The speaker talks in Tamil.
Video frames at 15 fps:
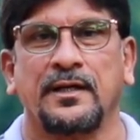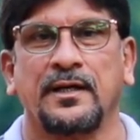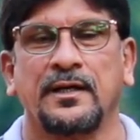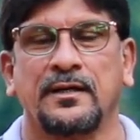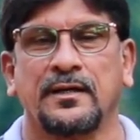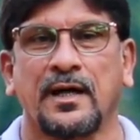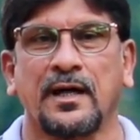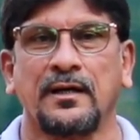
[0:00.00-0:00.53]

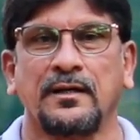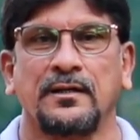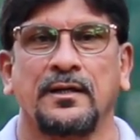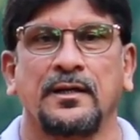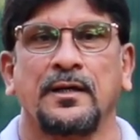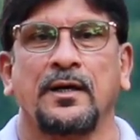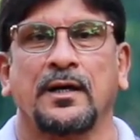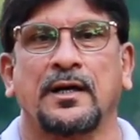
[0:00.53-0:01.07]
ஏனென்றால்
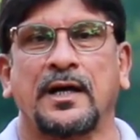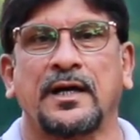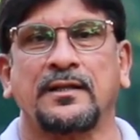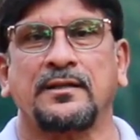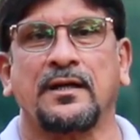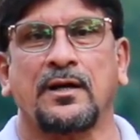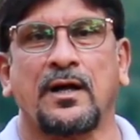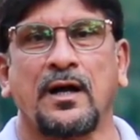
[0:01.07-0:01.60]

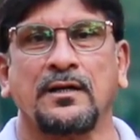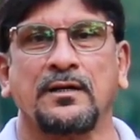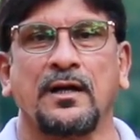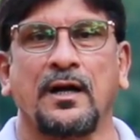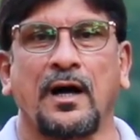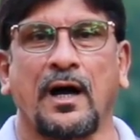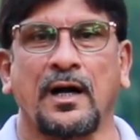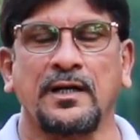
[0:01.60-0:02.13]
கடந்த
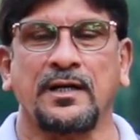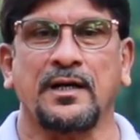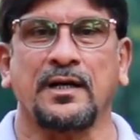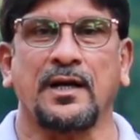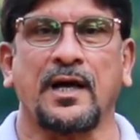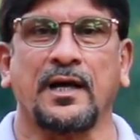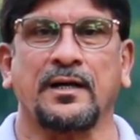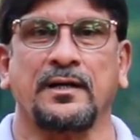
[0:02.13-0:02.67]
நான்கு
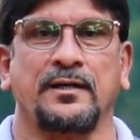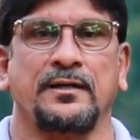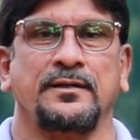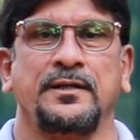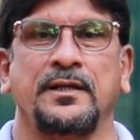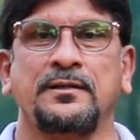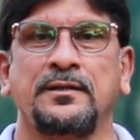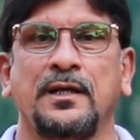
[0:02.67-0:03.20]
ஆண்டுகளாக
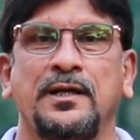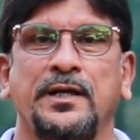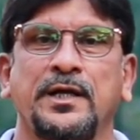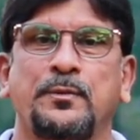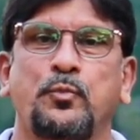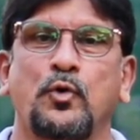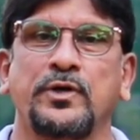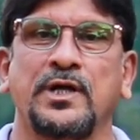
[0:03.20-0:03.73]
எந்த
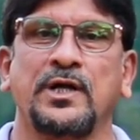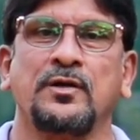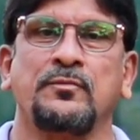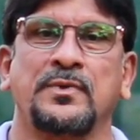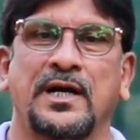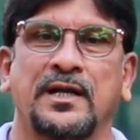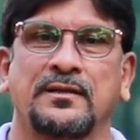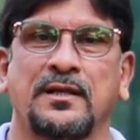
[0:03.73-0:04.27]
லீக்
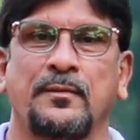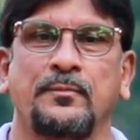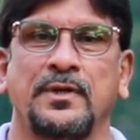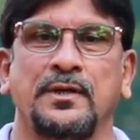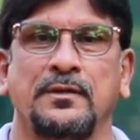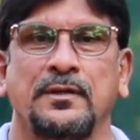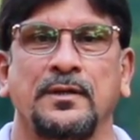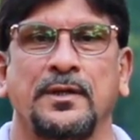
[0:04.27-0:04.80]
போட்டிகளும்
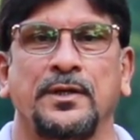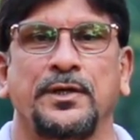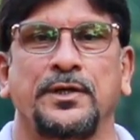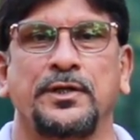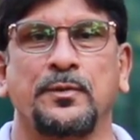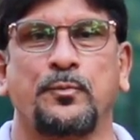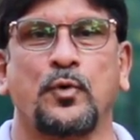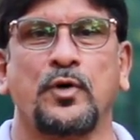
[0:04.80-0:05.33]
நடத்தாமல்
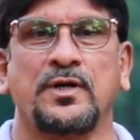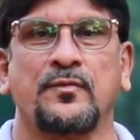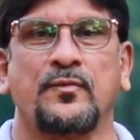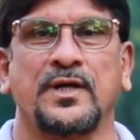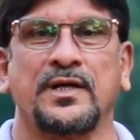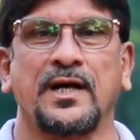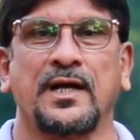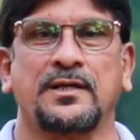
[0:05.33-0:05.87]
இது போன்ற
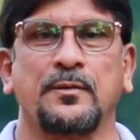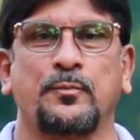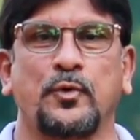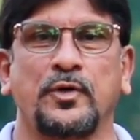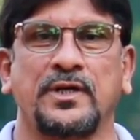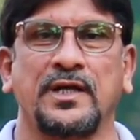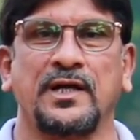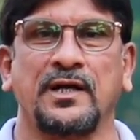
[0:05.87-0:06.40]
விளையாட்டு
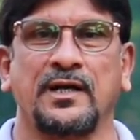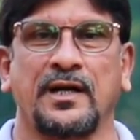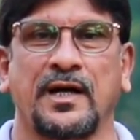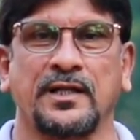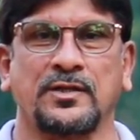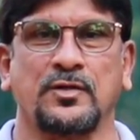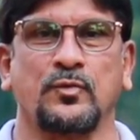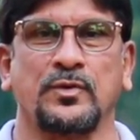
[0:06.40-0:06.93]
போட்டிகள்
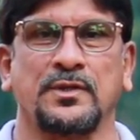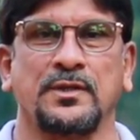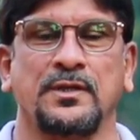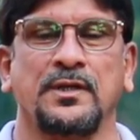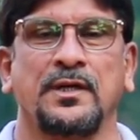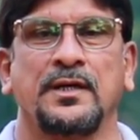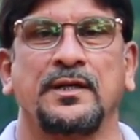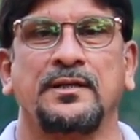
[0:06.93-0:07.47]
நடத்துவது
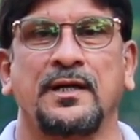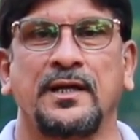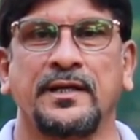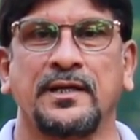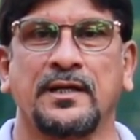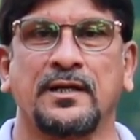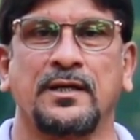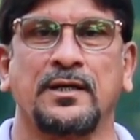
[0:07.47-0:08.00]
இந்த
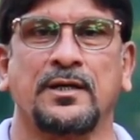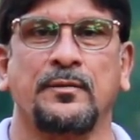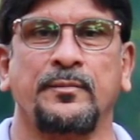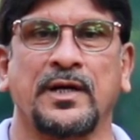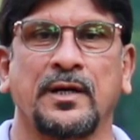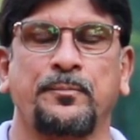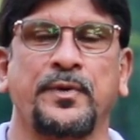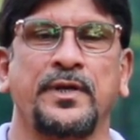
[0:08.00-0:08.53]
இளைஞர்களுக்கு
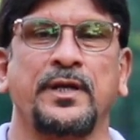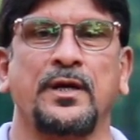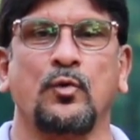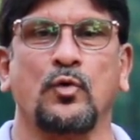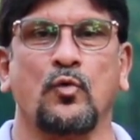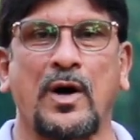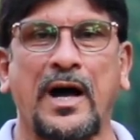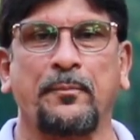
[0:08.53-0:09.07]
மிகப்பெரிய
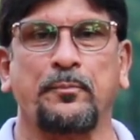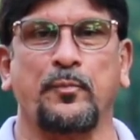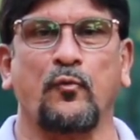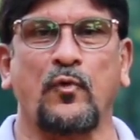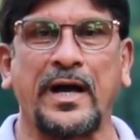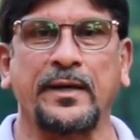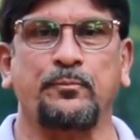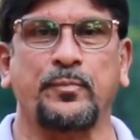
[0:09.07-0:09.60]
ஒரு
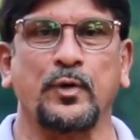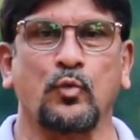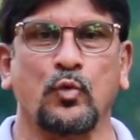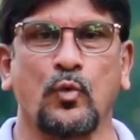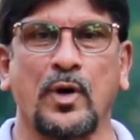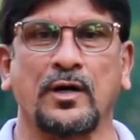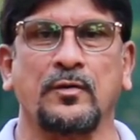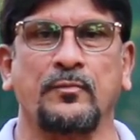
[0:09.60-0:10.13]
வாய்ப்பை
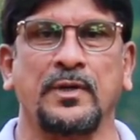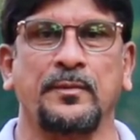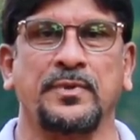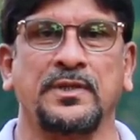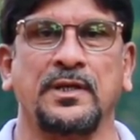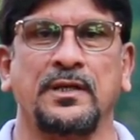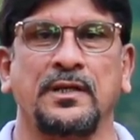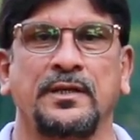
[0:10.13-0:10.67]
உருவாக்கும்
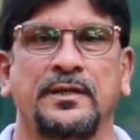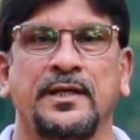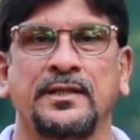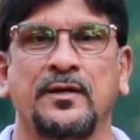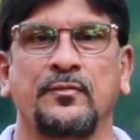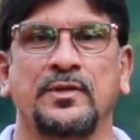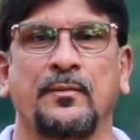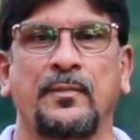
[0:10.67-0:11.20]
என்பதில்
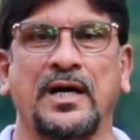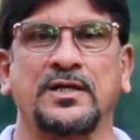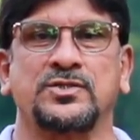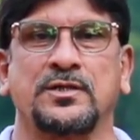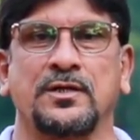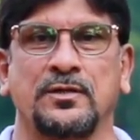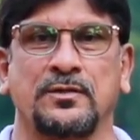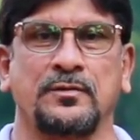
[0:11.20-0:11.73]
எந்தவித
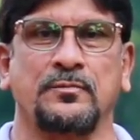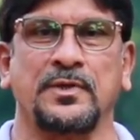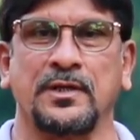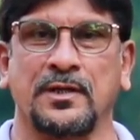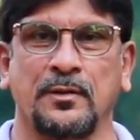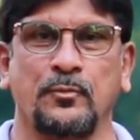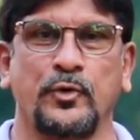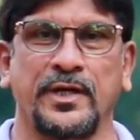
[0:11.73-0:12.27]
மாற்று கருத்தும்
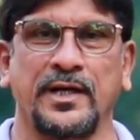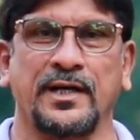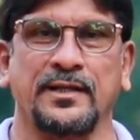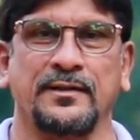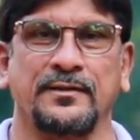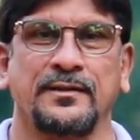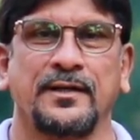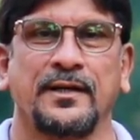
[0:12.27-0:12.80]
இருக்க
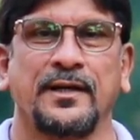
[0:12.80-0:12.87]
முடியாது